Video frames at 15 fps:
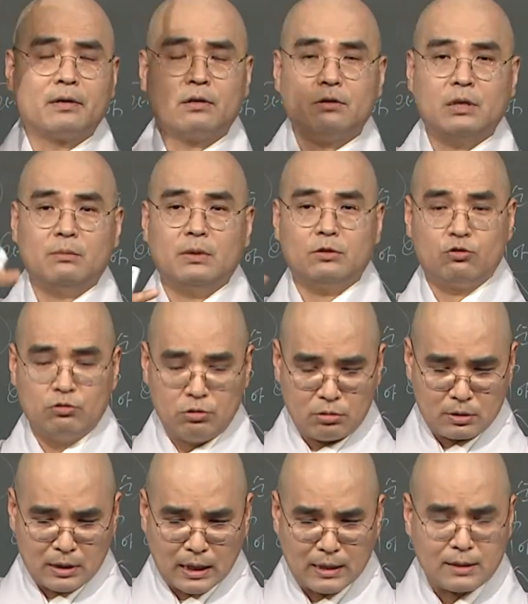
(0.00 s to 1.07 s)
그리고 이미
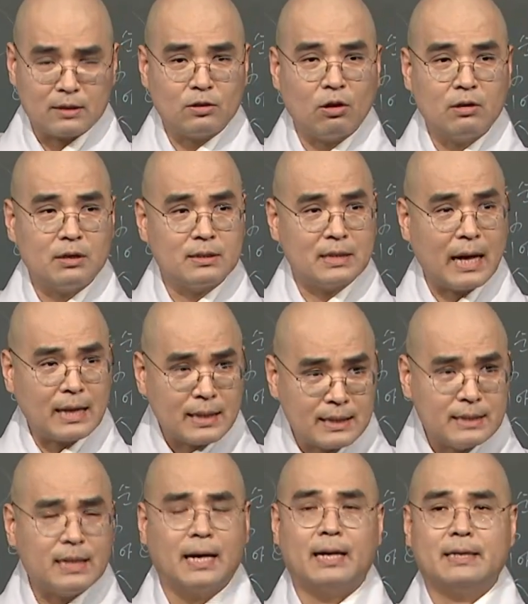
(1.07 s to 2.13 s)
주류를 다 털을
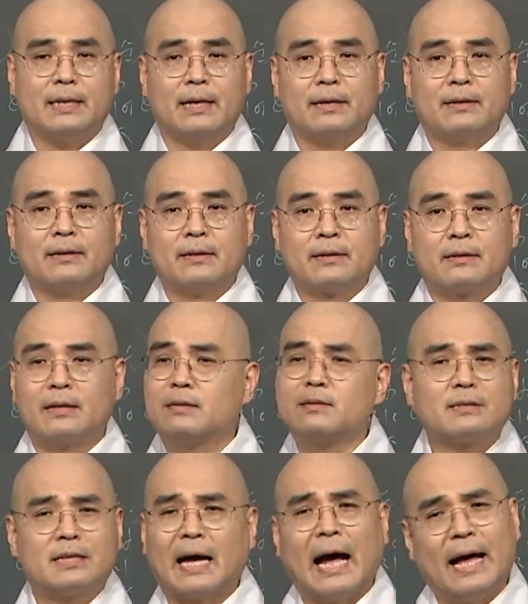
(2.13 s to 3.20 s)
닦은 상황이에요. 그래서 그게